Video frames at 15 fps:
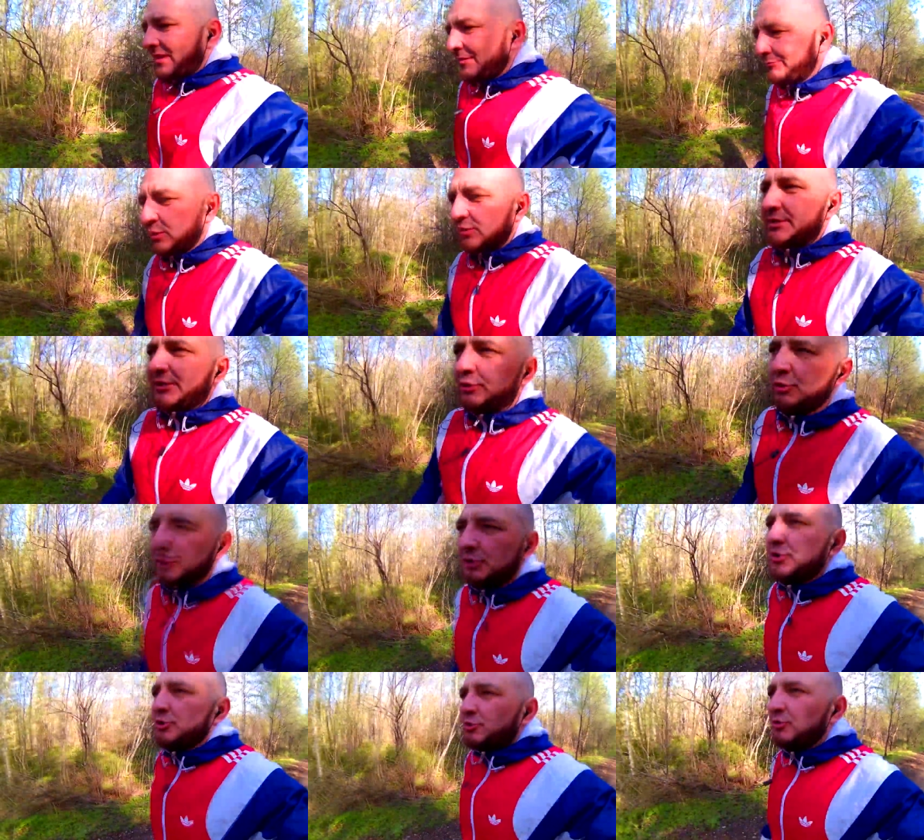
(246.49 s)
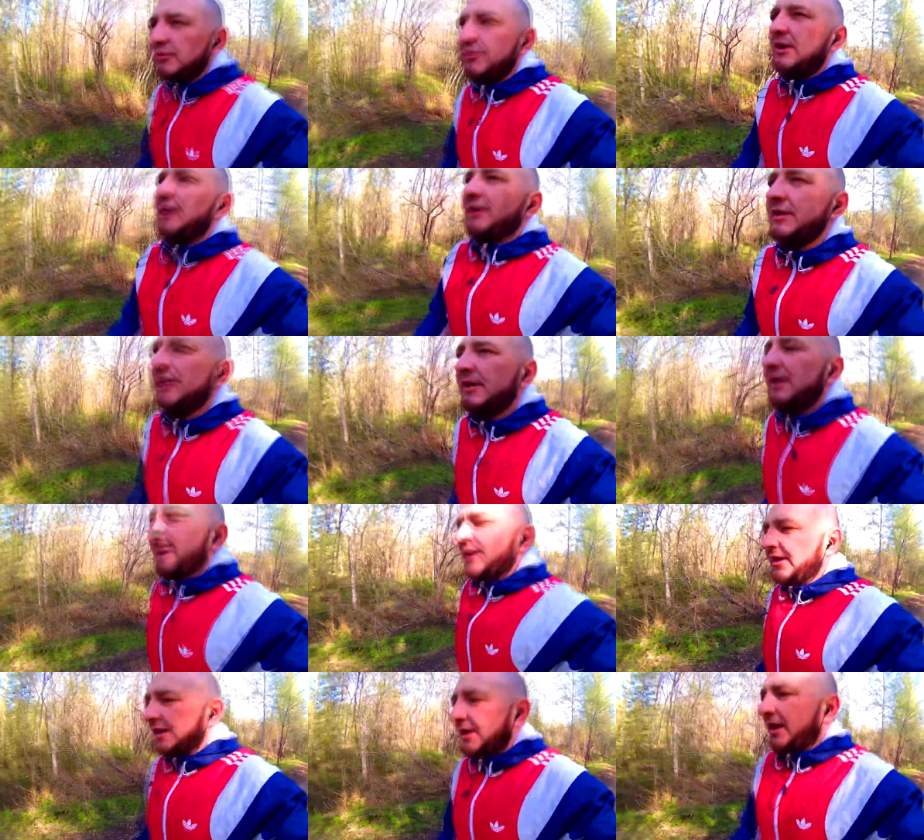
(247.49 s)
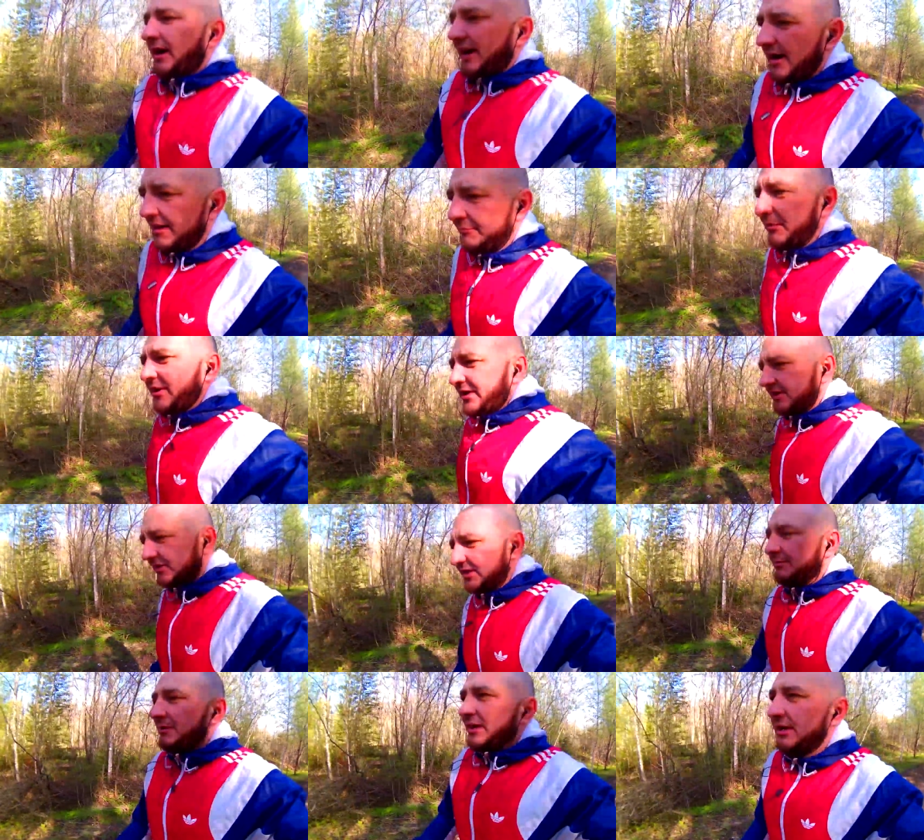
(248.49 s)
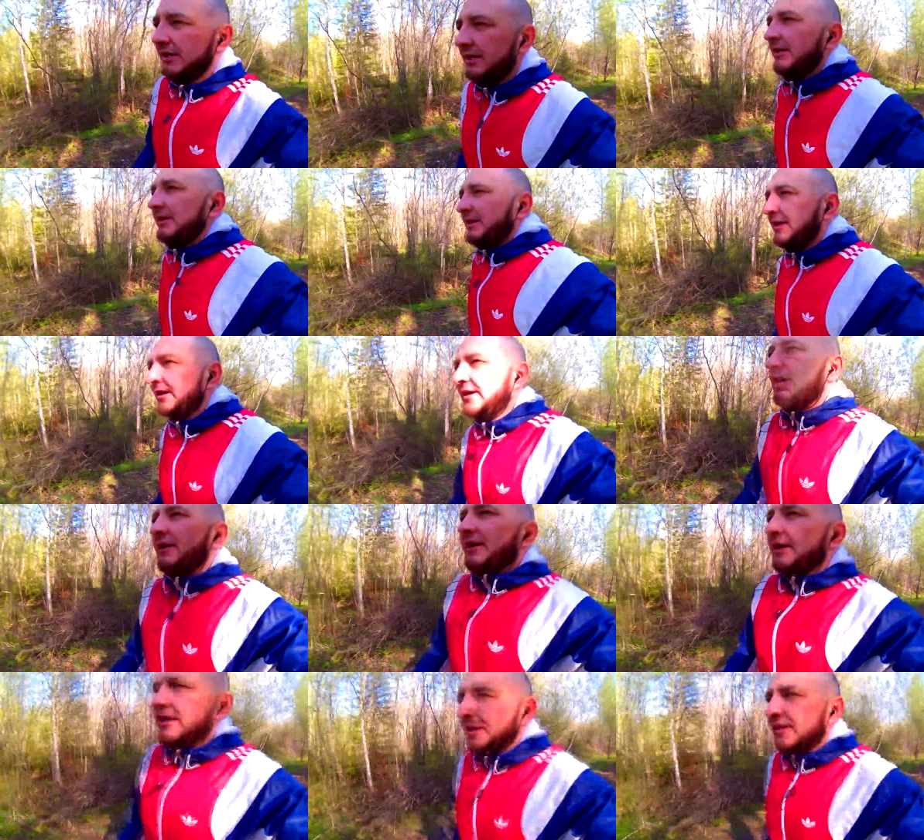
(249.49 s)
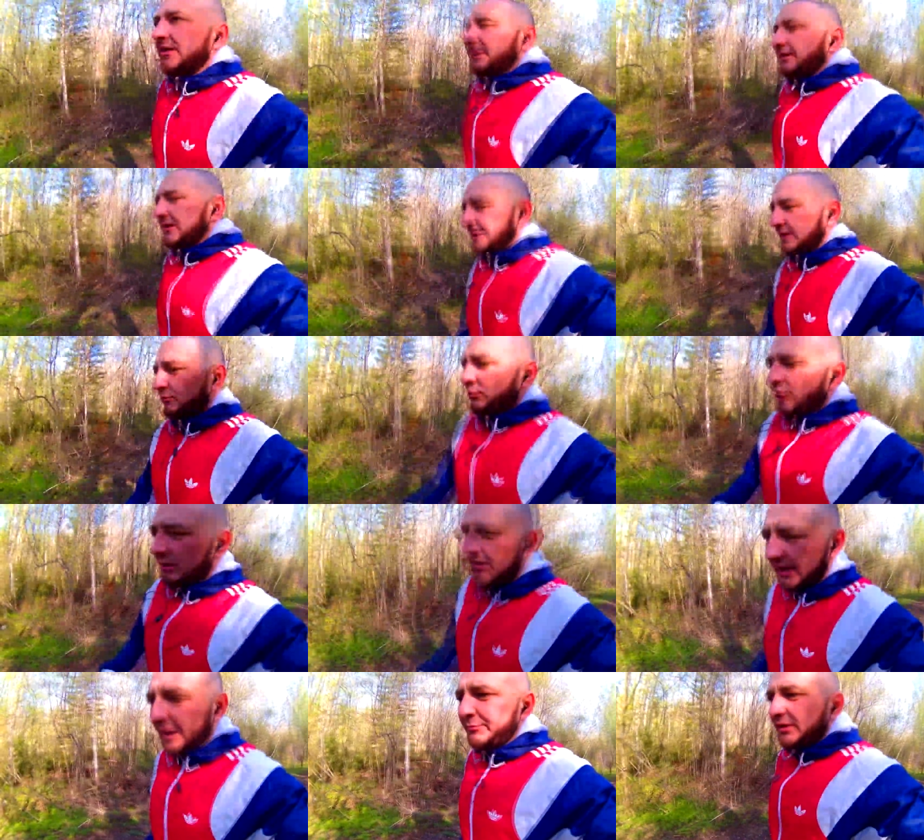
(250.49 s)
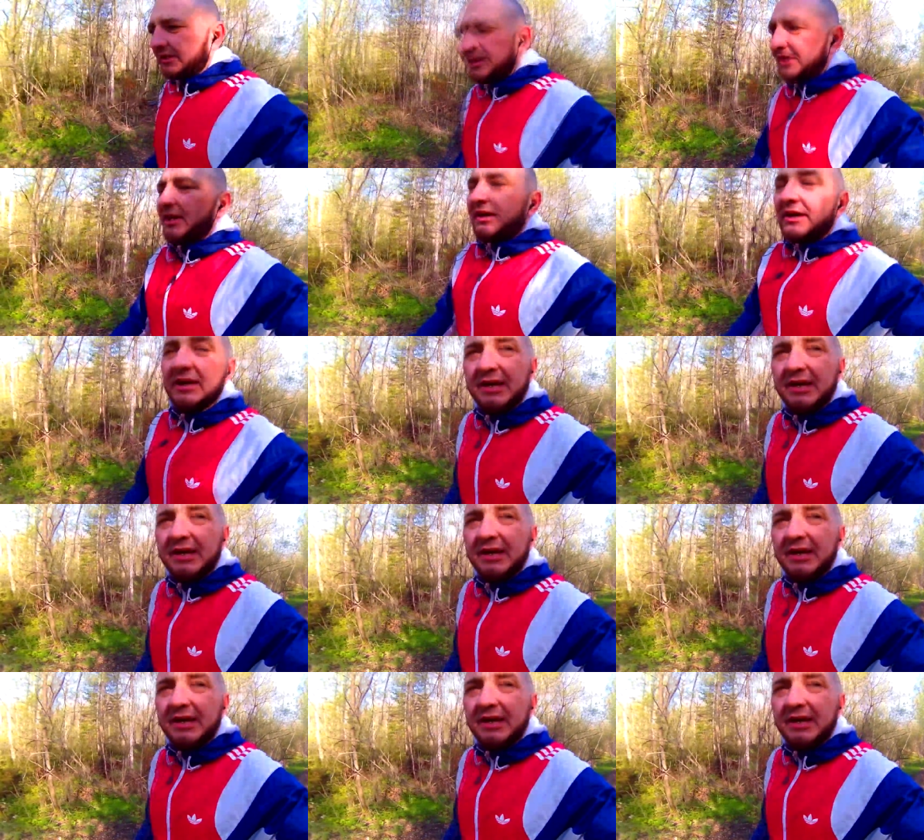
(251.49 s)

После трех часов а, мы едим а, только белки.